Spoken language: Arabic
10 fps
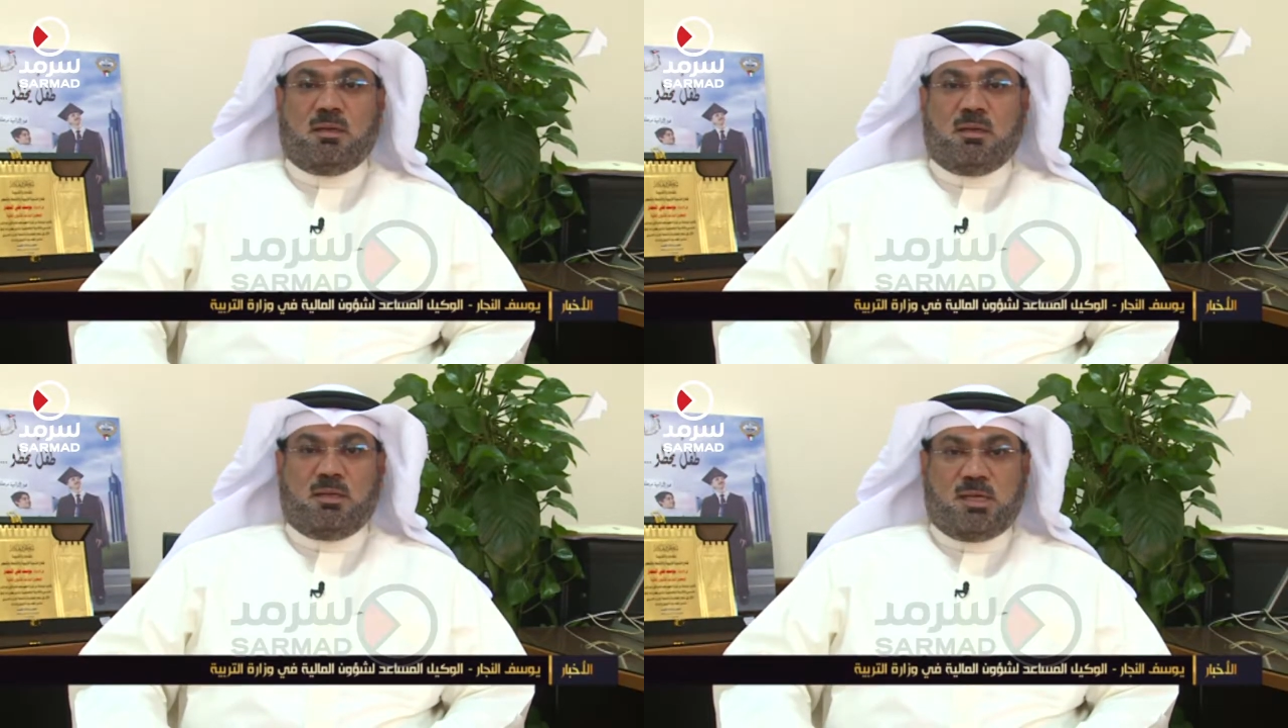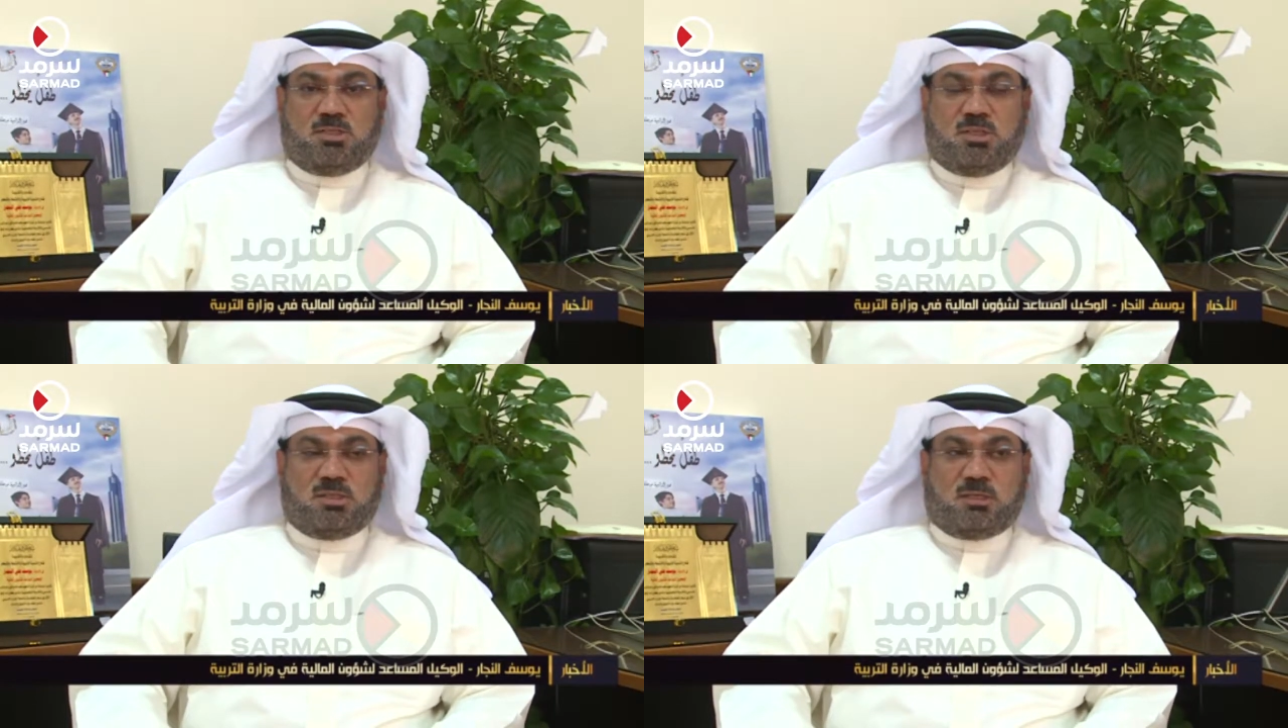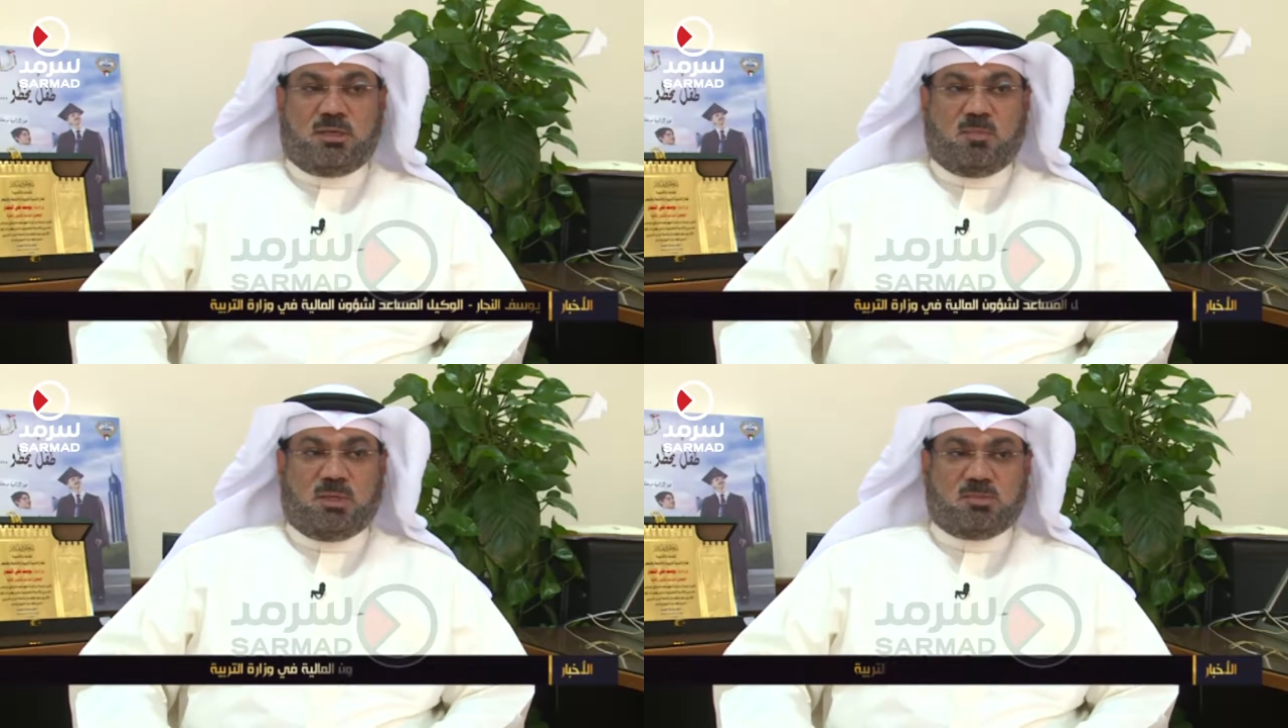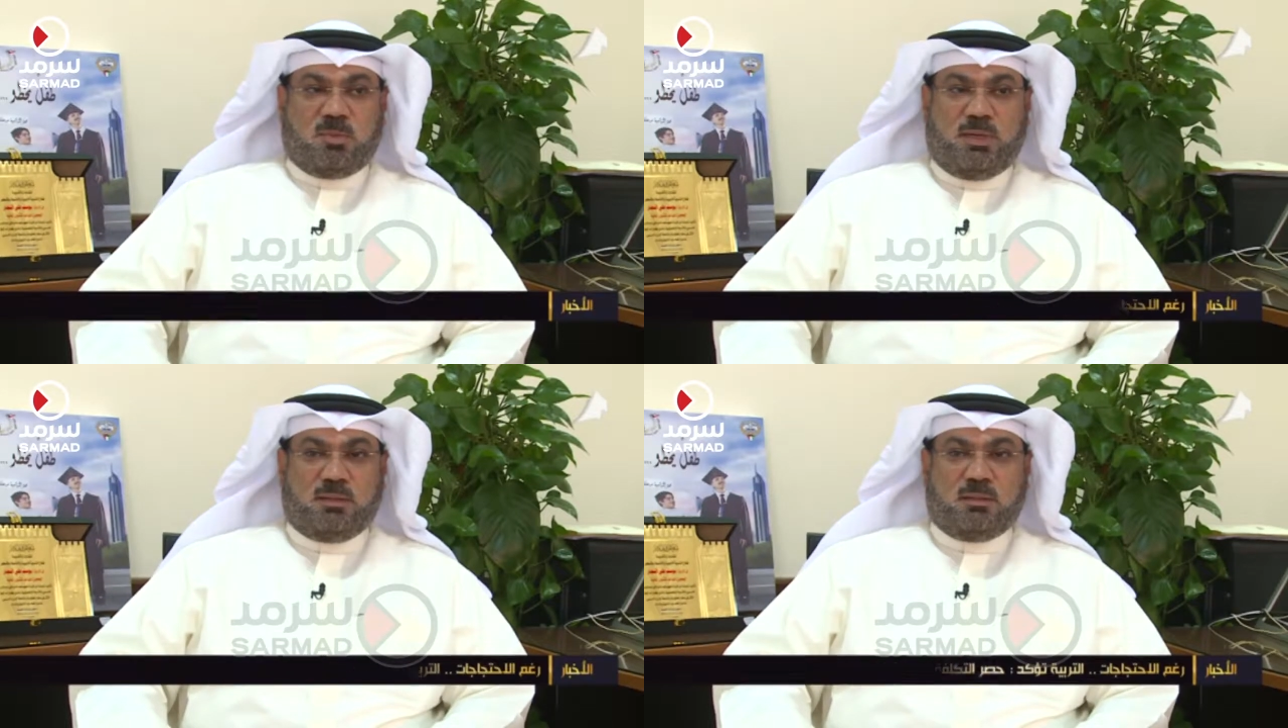لأجهزة
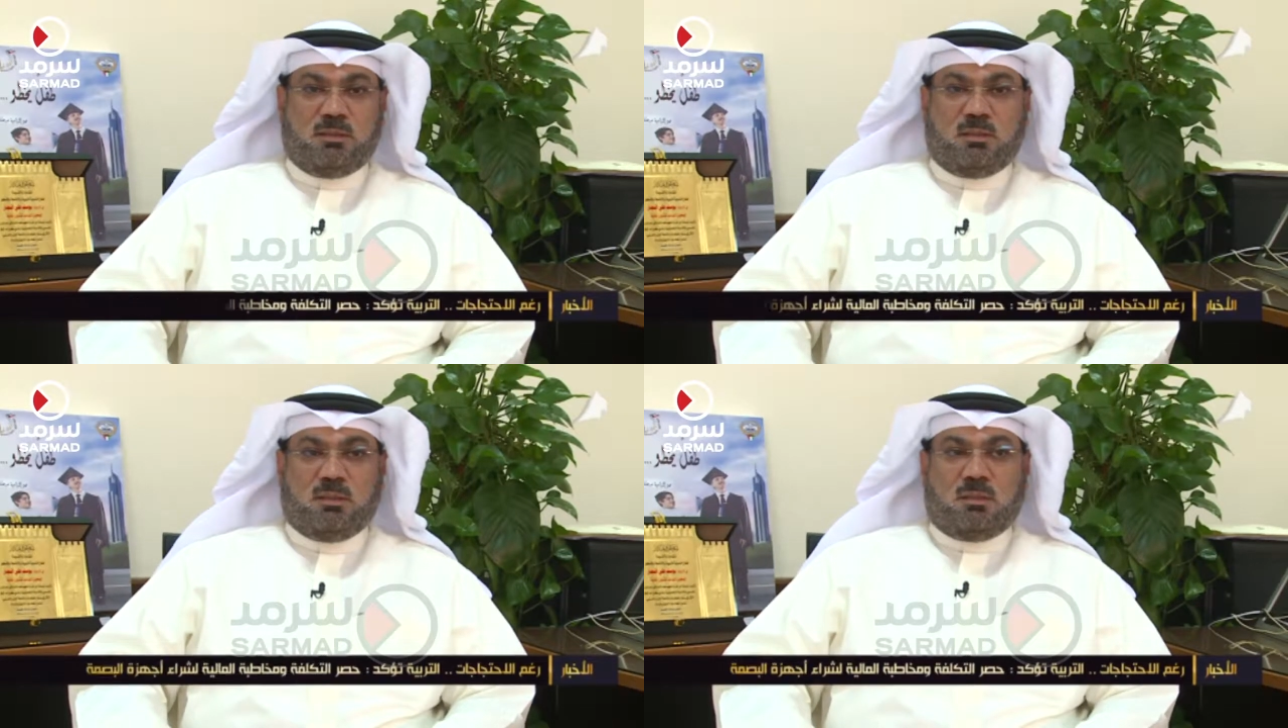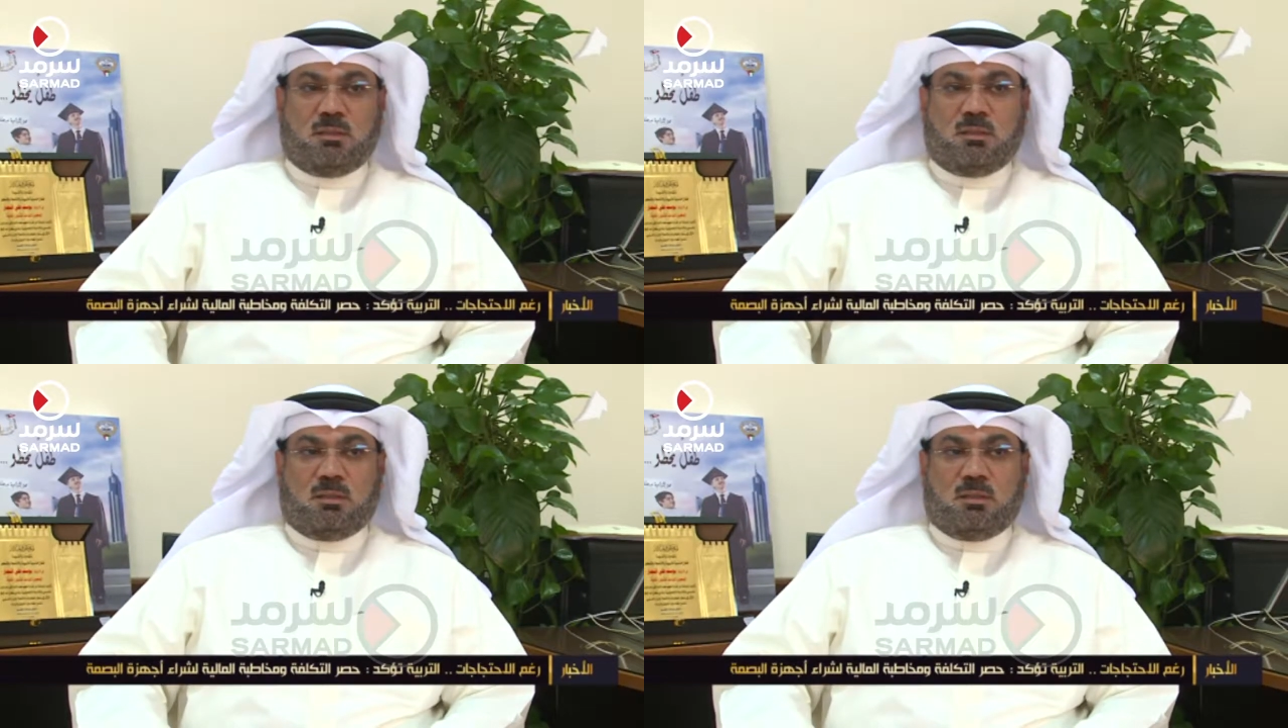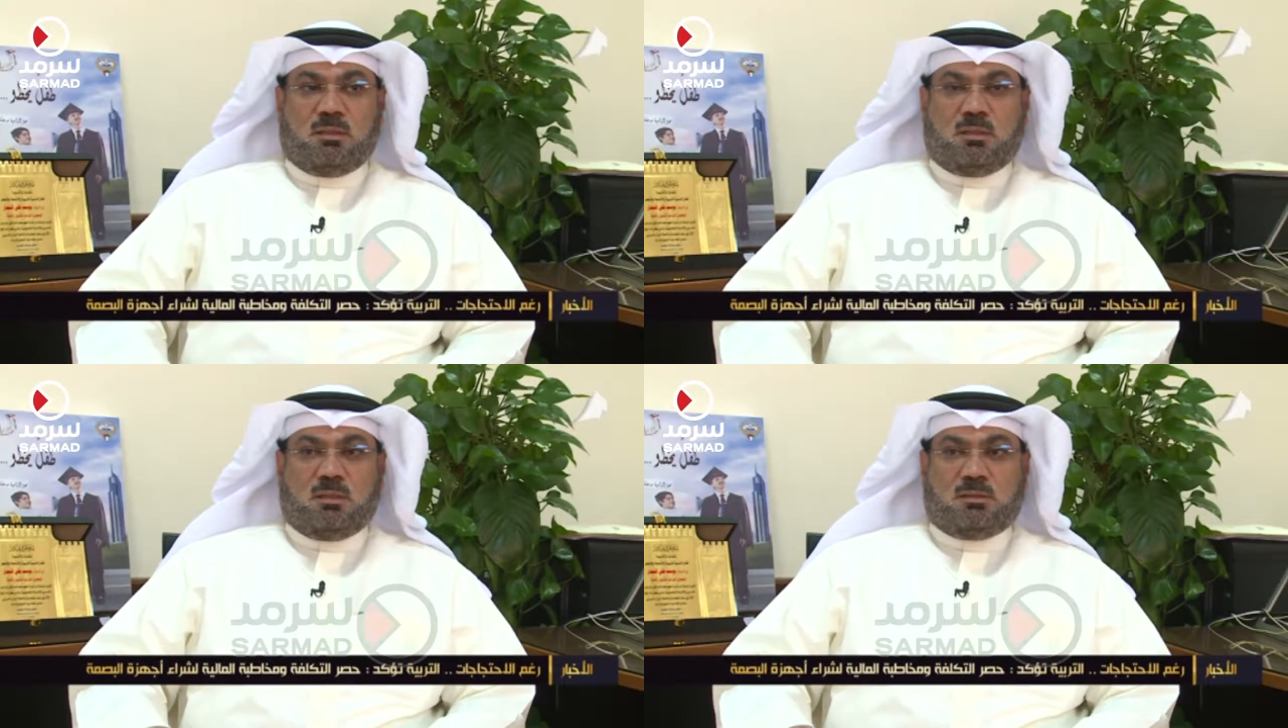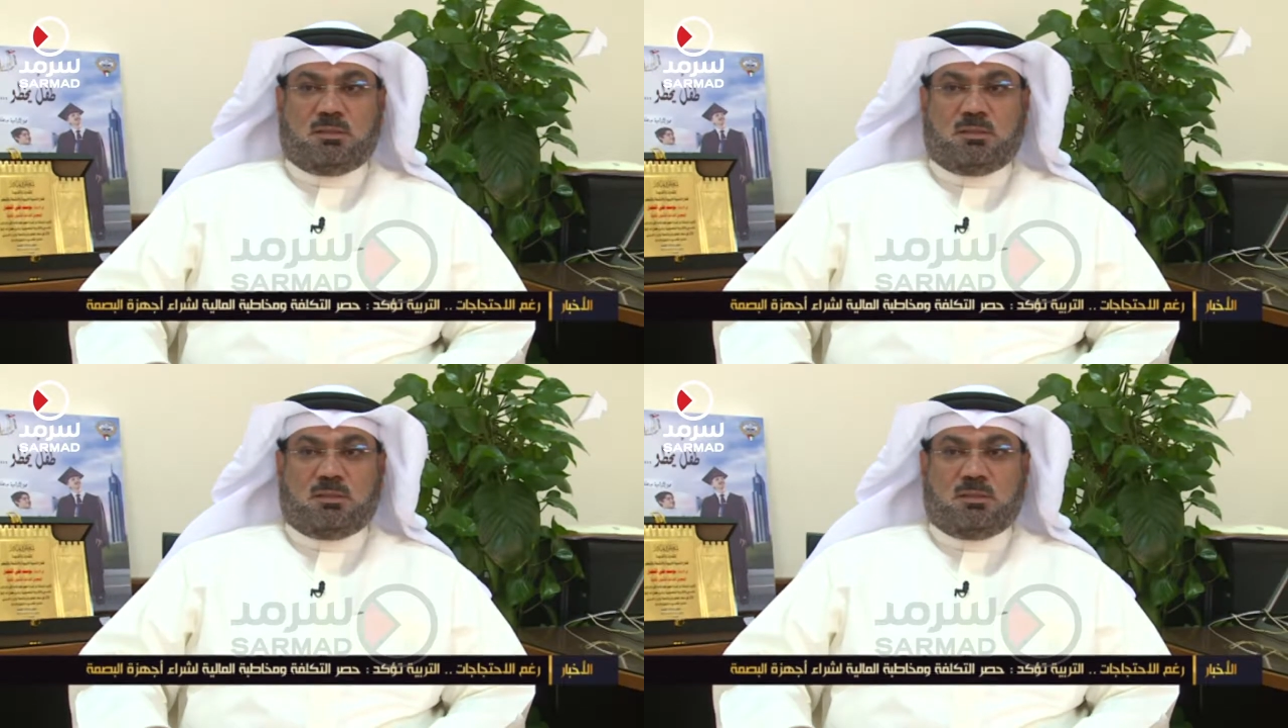البصمة آه،